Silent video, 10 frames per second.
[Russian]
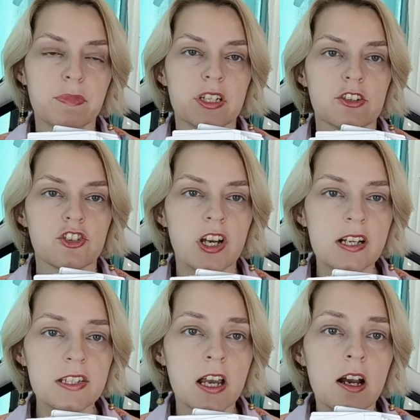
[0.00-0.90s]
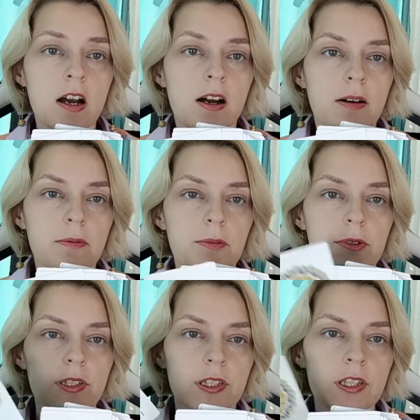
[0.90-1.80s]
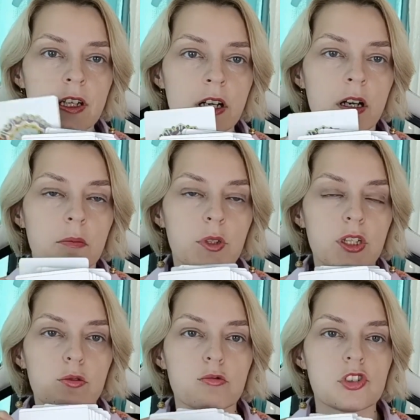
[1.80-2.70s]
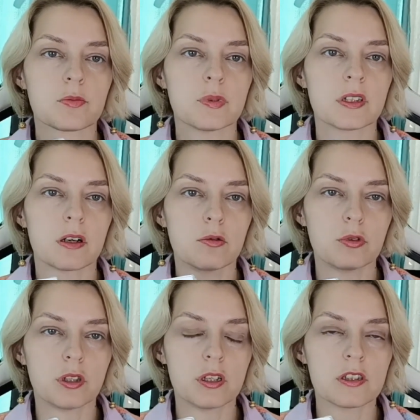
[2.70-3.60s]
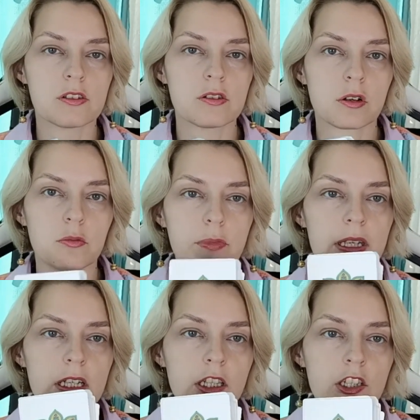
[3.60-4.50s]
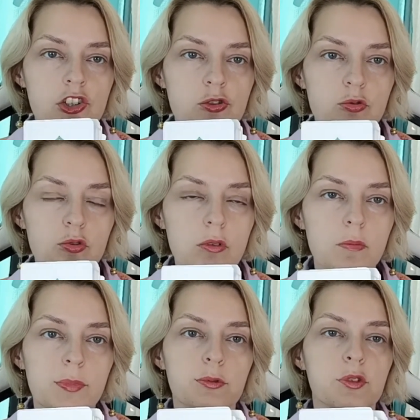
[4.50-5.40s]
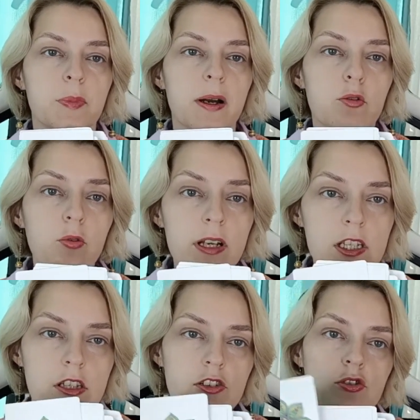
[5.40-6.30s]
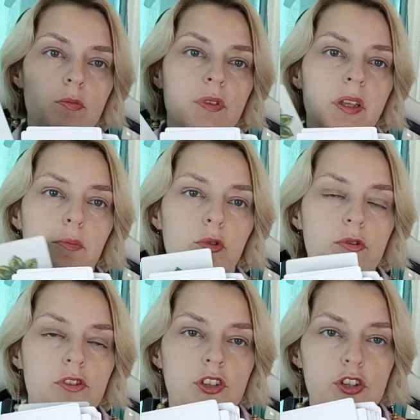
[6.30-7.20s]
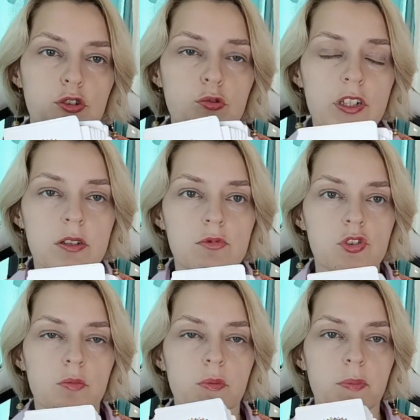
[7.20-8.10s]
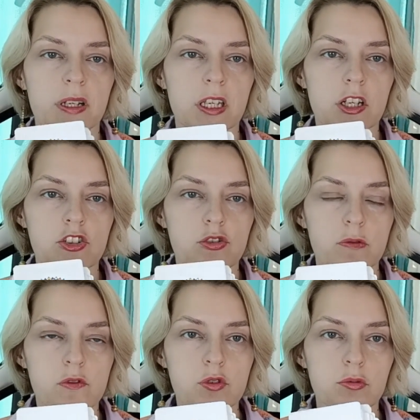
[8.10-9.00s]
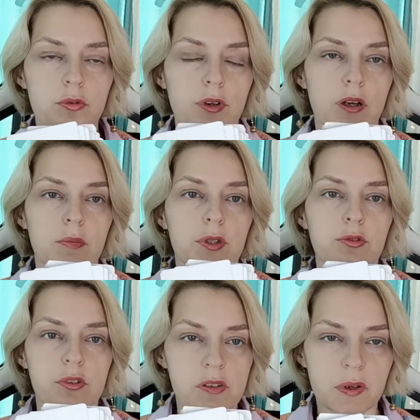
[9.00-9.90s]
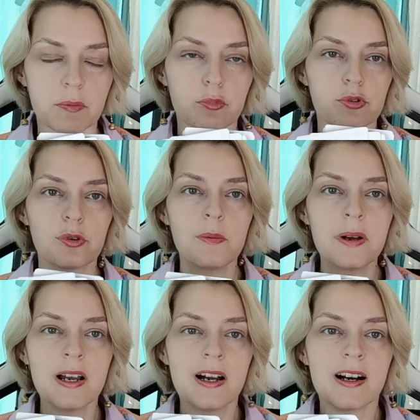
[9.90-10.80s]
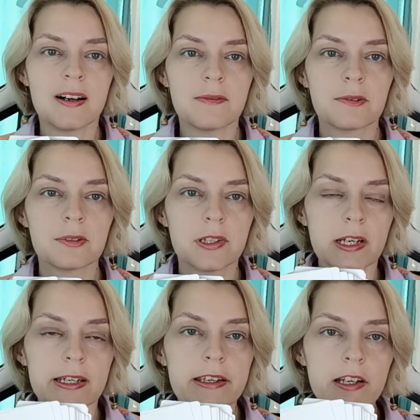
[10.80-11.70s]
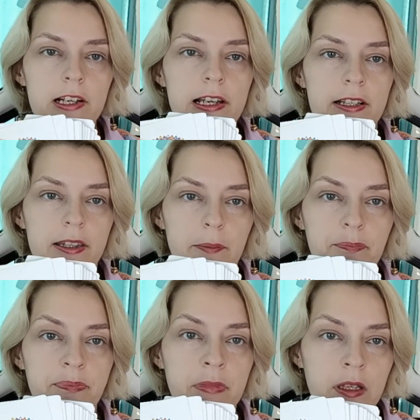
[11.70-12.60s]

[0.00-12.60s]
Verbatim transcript: переезжать. Вот. И мне нужен был какой-то инструмент, чтобы успокоиться, чтобы наполниться ресурсом, чтобы понять, что все как бы идет своим путем. Вот. И летом